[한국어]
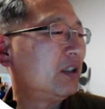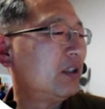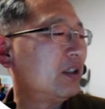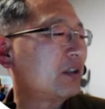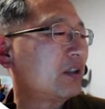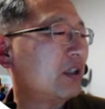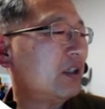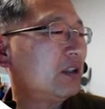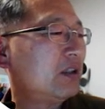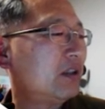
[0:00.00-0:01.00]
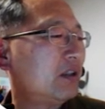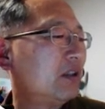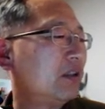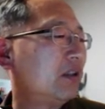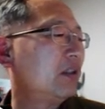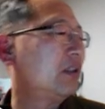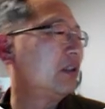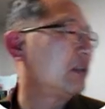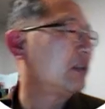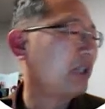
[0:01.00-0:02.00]
서은,
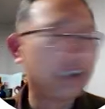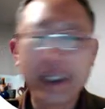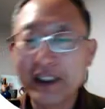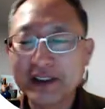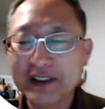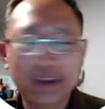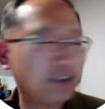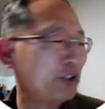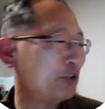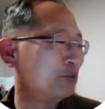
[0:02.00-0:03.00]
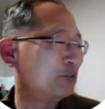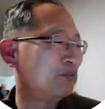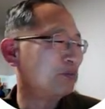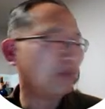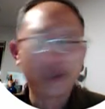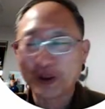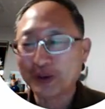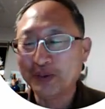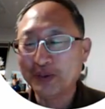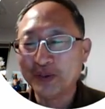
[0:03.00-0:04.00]
태생적 어려움, 뭔가
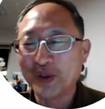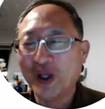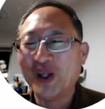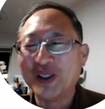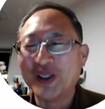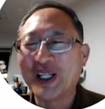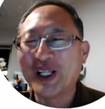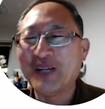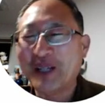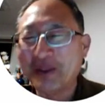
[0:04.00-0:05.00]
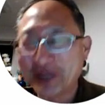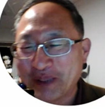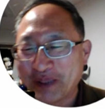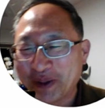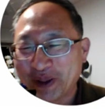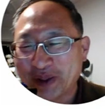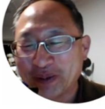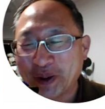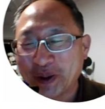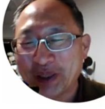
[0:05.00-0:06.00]
좀 드라마 제목처럼
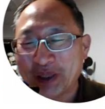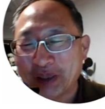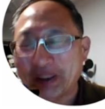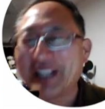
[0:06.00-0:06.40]
보입니다만